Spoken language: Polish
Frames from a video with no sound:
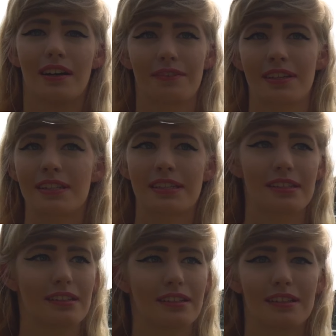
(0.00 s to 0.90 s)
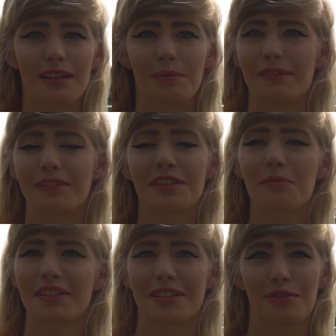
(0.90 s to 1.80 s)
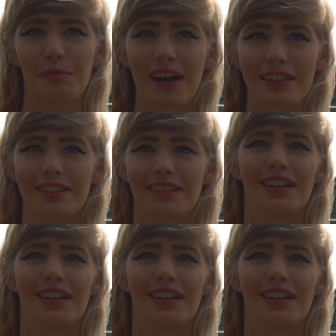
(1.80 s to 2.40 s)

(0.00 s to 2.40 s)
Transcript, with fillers: więc e, naprawdę nie ma się co bać.